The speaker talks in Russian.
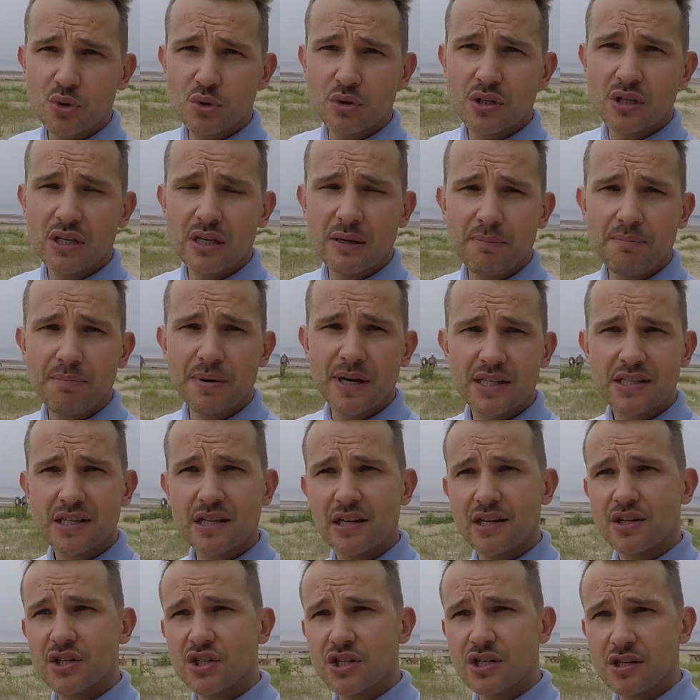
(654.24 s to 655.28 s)
все-таки 5
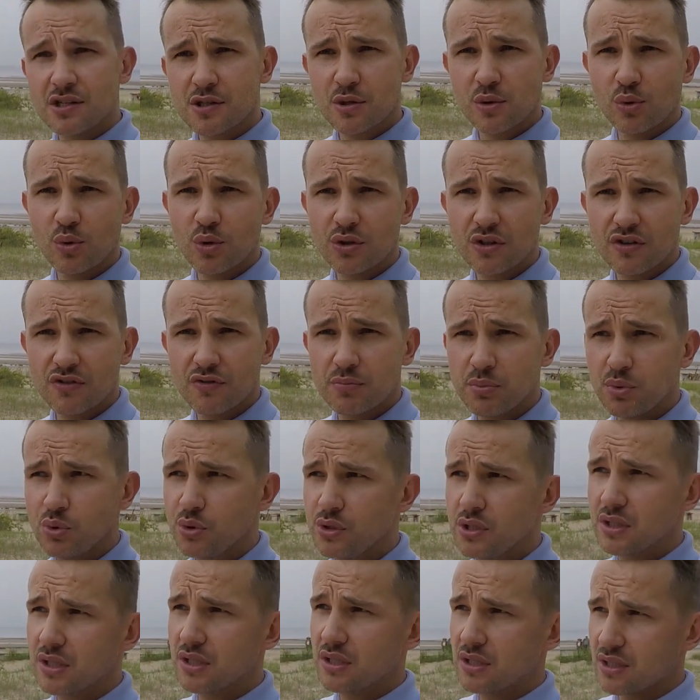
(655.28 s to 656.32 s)
или 6 слотов
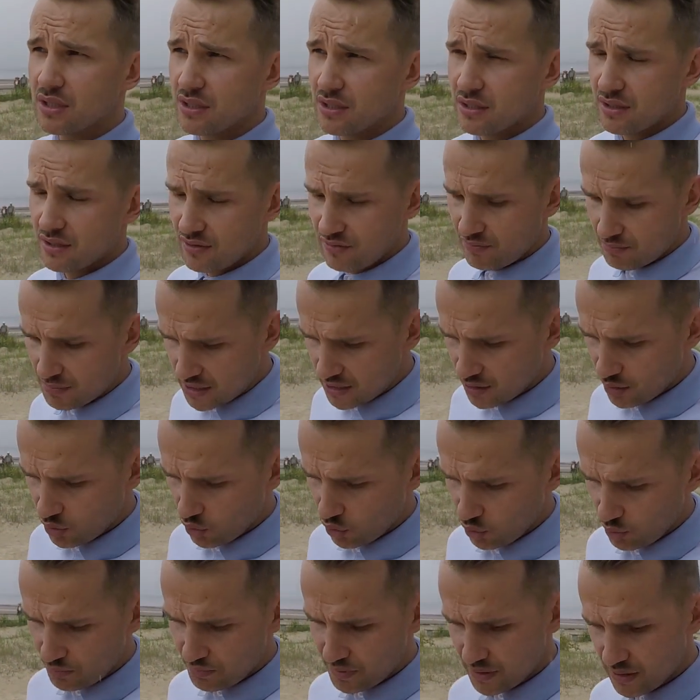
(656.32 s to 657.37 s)
будет э, в моей
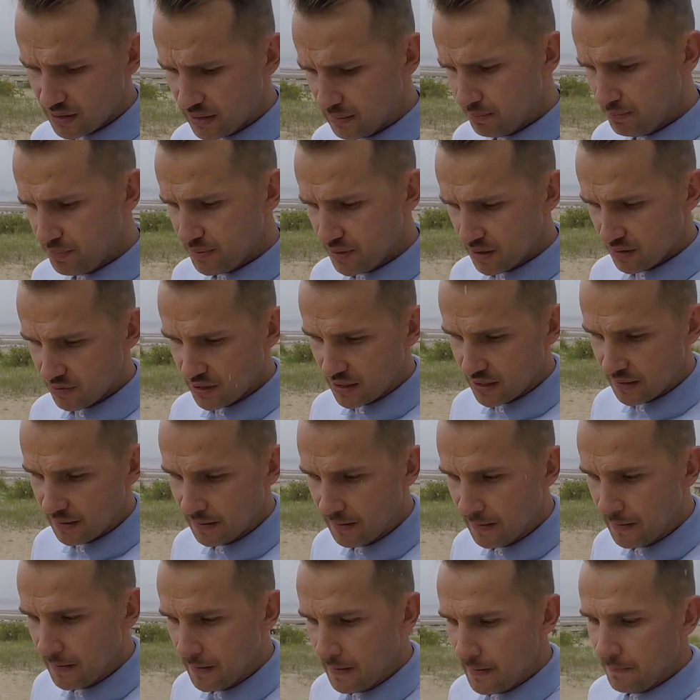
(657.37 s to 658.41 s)
группе. Это первое.
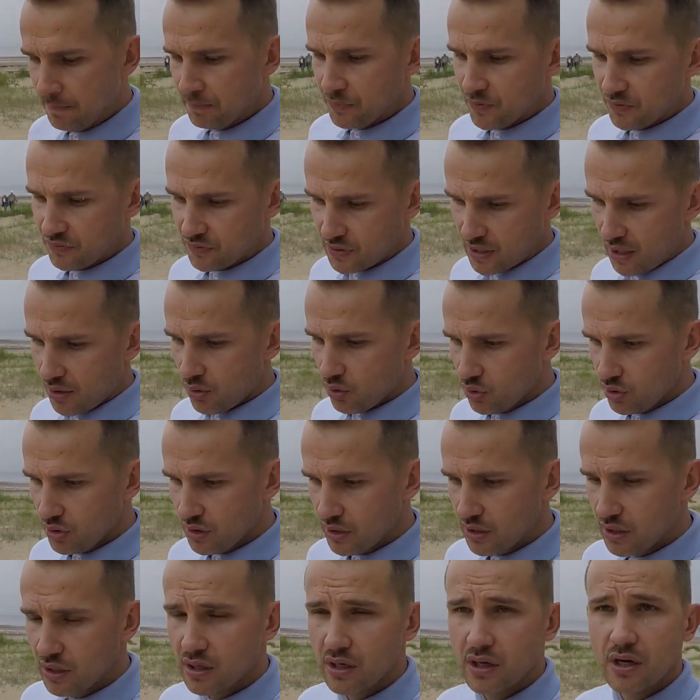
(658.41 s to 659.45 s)

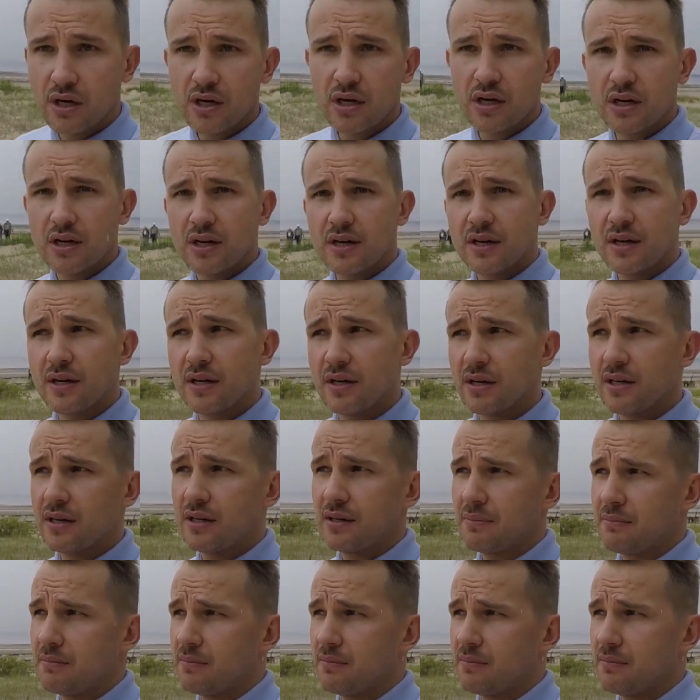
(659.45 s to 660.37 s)
Второе, а,